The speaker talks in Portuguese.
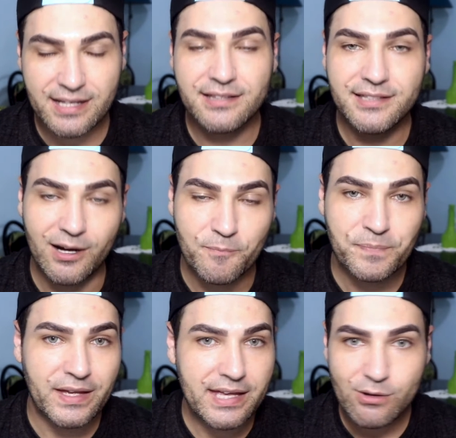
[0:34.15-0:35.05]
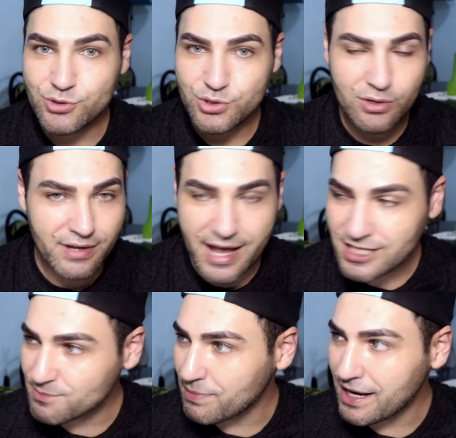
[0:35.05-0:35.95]
Então, eu sou
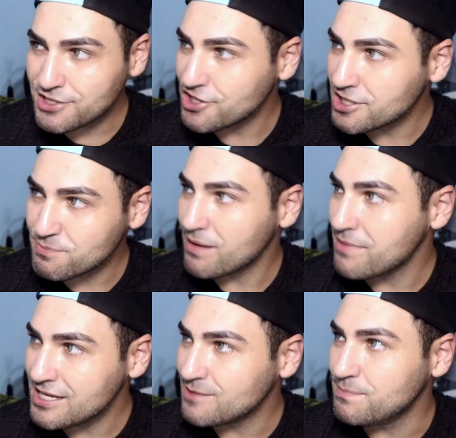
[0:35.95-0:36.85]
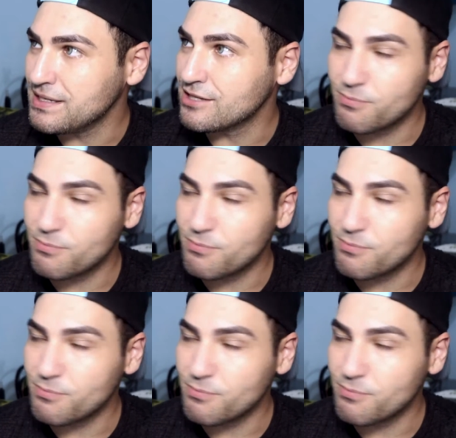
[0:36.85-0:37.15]
expert em espremer espinha.